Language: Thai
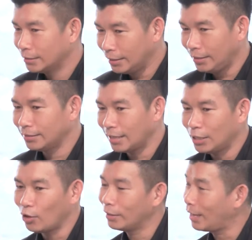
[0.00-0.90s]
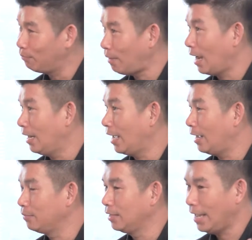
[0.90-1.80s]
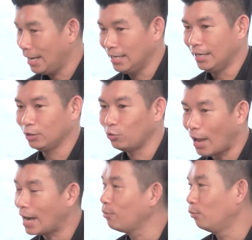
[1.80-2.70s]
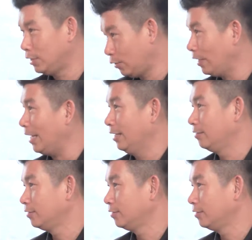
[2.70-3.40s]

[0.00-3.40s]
เอ้ยถ้าย้อนกลับไปนะครับในอดีตเนี่ยทุกครั้งที่ผมเจอวิกฤต